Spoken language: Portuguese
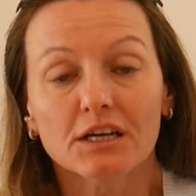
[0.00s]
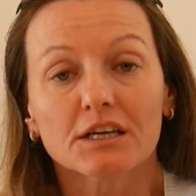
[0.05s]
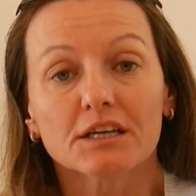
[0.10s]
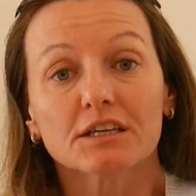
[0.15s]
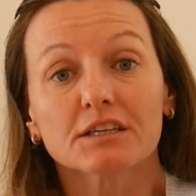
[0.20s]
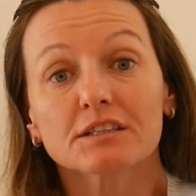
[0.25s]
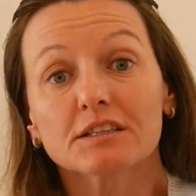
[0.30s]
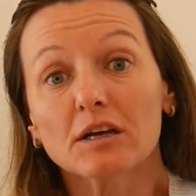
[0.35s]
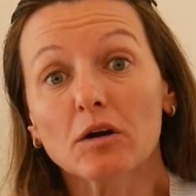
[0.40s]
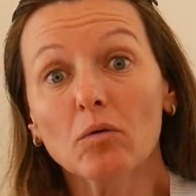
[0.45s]

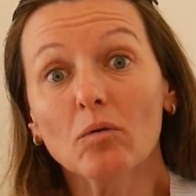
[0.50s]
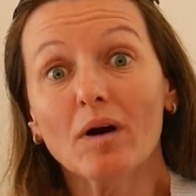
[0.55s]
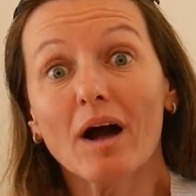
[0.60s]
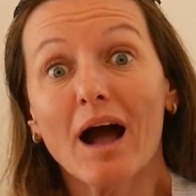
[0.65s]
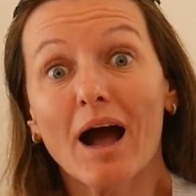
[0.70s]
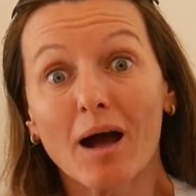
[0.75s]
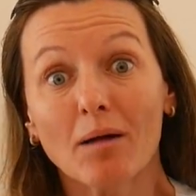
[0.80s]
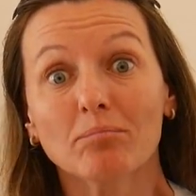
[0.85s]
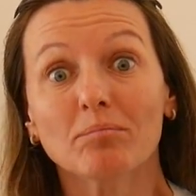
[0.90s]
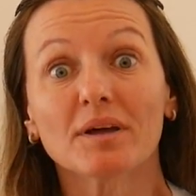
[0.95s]
Então,
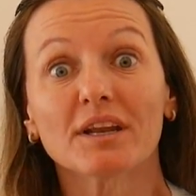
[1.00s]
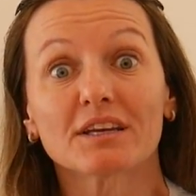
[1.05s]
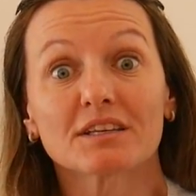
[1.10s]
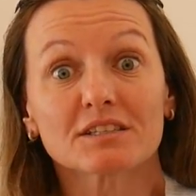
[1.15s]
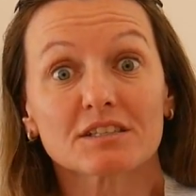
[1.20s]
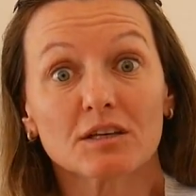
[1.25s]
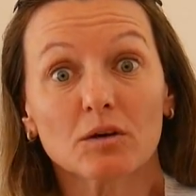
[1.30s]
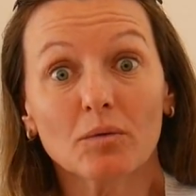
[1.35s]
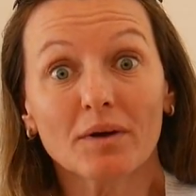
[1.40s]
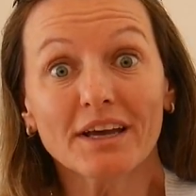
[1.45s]
a
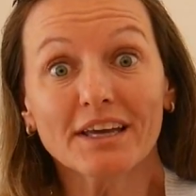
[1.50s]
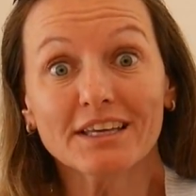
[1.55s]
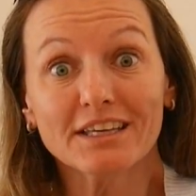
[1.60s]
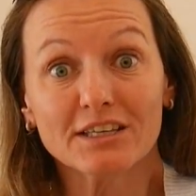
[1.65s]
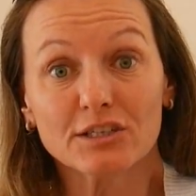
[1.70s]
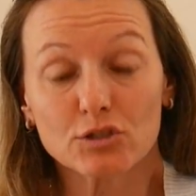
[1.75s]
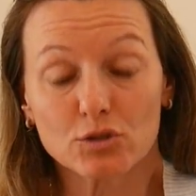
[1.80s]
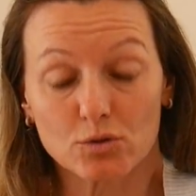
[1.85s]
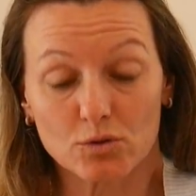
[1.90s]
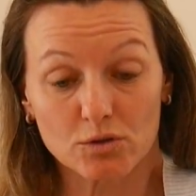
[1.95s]
pressão é
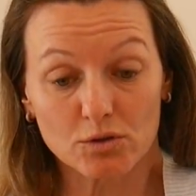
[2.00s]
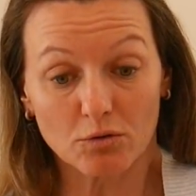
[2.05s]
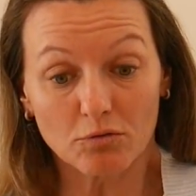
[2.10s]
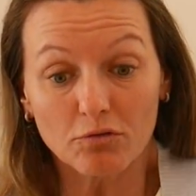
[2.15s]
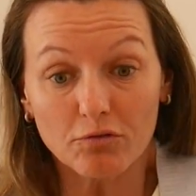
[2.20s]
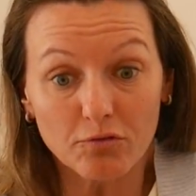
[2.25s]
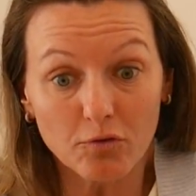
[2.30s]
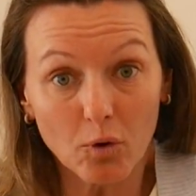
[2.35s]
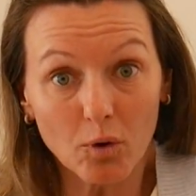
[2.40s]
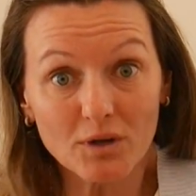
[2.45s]
isso, são
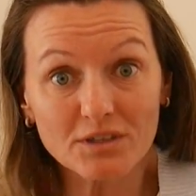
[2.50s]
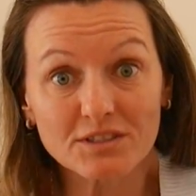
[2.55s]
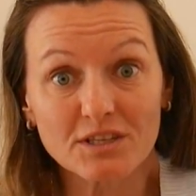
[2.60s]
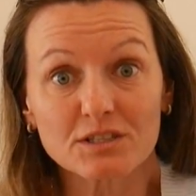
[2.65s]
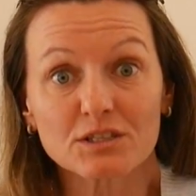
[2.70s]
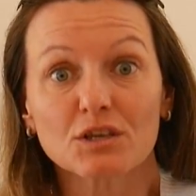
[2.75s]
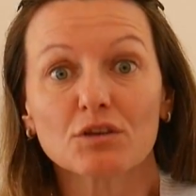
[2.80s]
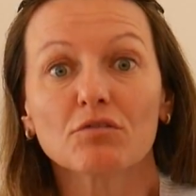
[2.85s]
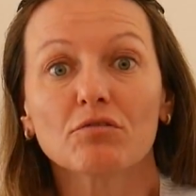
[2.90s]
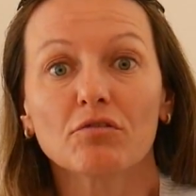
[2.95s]
forças
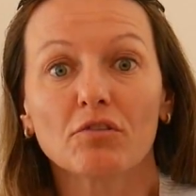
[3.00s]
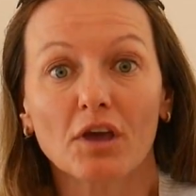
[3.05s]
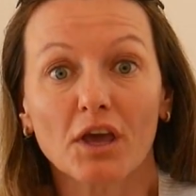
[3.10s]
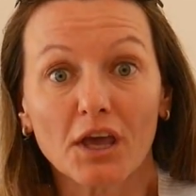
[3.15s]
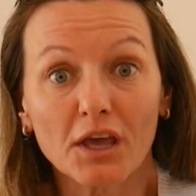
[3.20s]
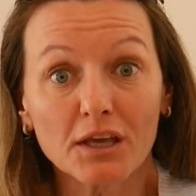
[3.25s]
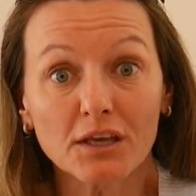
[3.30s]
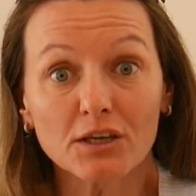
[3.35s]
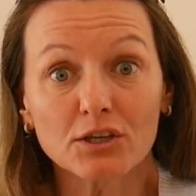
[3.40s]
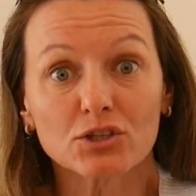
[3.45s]
que
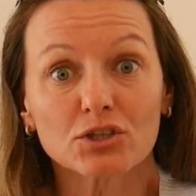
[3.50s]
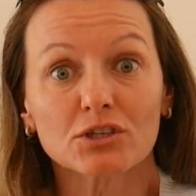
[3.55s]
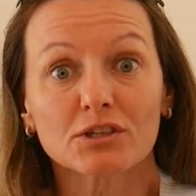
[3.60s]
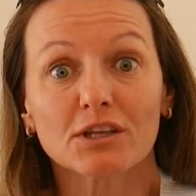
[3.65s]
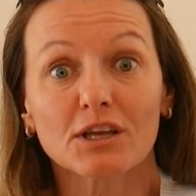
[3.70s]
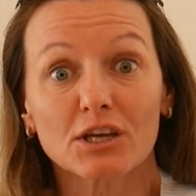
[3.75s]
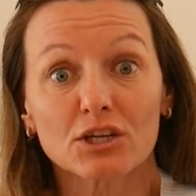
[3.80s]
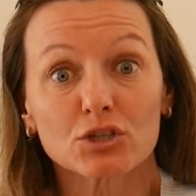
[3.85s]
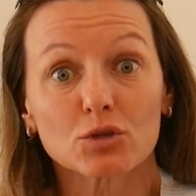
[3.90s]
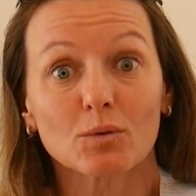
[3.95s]
vêm, que te
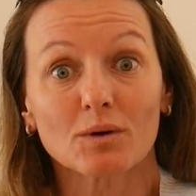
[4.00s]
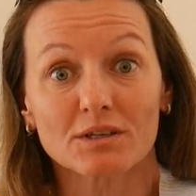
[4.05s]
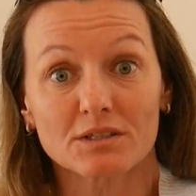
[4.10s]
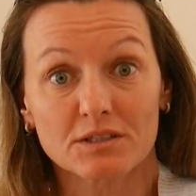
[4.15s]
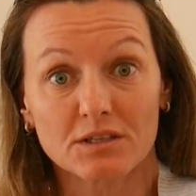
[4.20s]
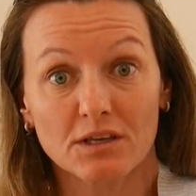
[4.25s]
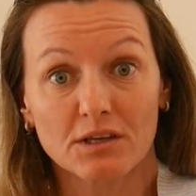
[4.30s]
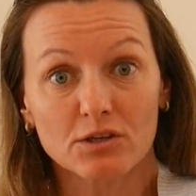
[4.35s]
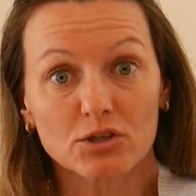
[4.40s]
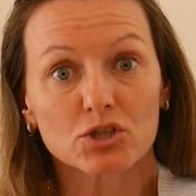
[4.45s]
deixam
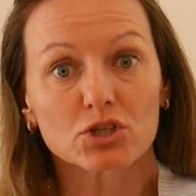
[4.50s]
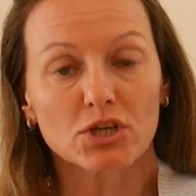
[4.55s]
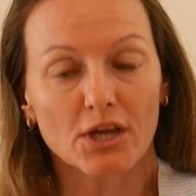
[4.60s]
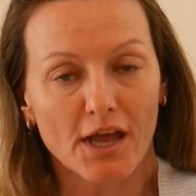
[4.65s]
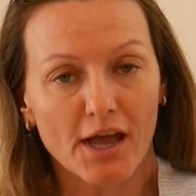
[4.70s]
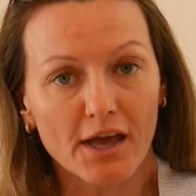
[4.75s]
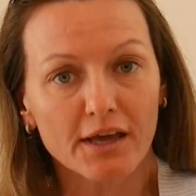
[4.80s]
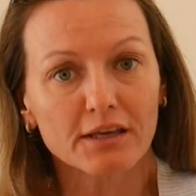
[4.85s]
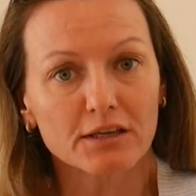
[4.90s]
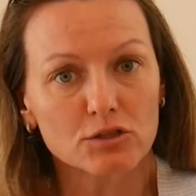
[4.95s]
assim em
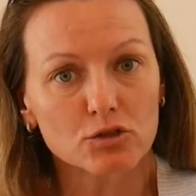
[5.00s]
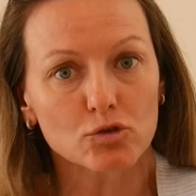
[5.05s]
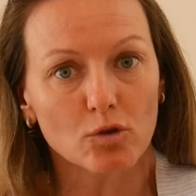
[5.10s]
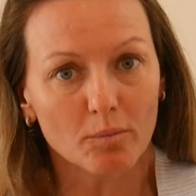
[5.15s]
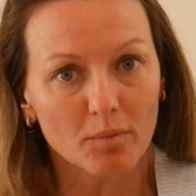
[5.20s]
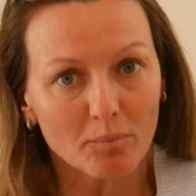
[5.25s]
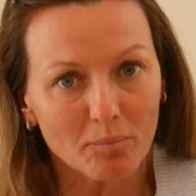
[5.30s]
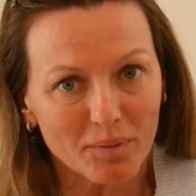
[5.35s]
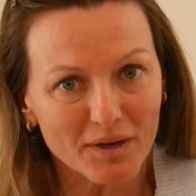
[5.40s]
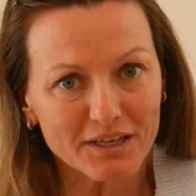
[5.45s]
xeque, sob
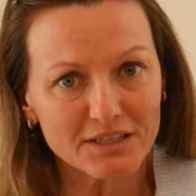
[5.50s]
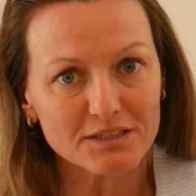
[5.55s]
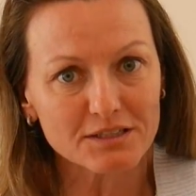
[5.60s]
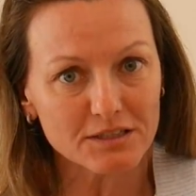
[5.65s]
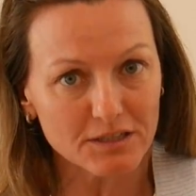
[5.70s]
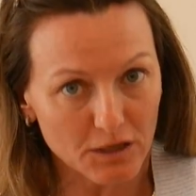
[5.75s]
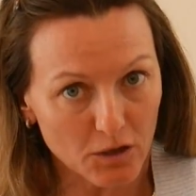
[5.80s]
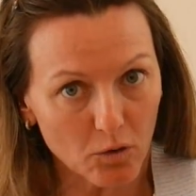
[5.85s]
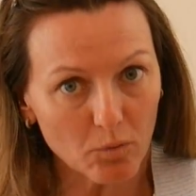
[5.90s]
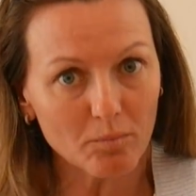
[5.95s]

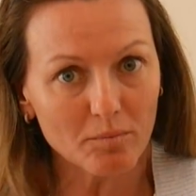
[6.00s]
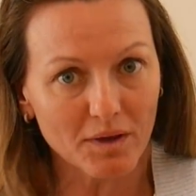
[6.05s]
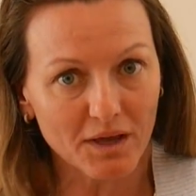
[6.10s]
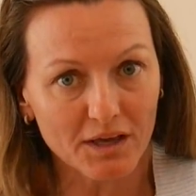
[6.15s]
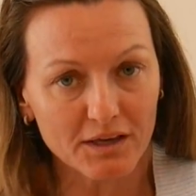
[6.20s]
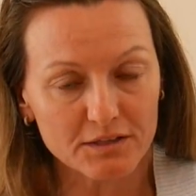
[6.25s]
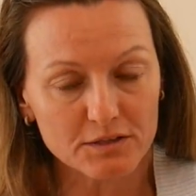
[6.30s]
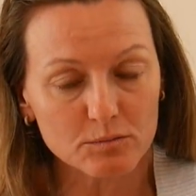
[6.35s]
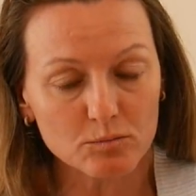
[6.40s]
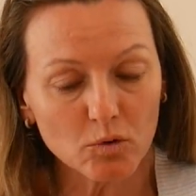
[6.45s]
pressão
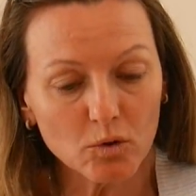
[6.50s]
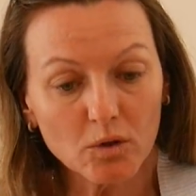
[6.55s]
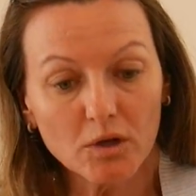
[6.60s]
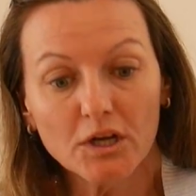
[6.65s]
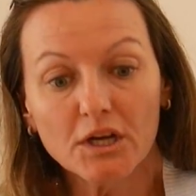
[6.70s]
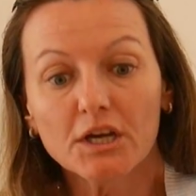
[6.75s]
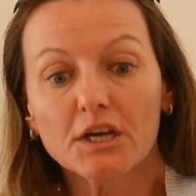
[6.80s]
mesmo,